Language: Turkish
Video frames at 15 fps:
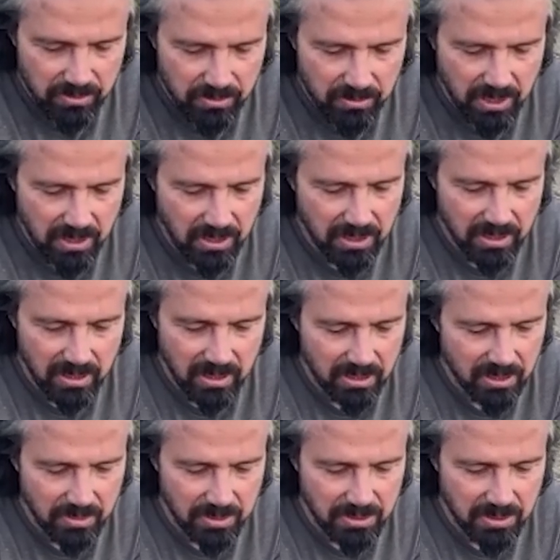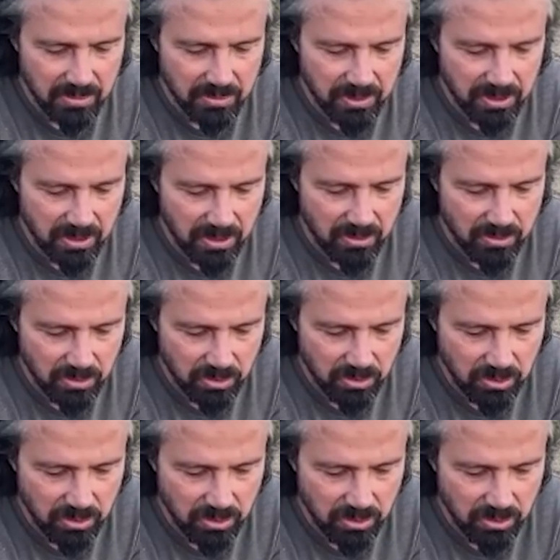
Makine ile yapılacak bir şey değil bu çünkü.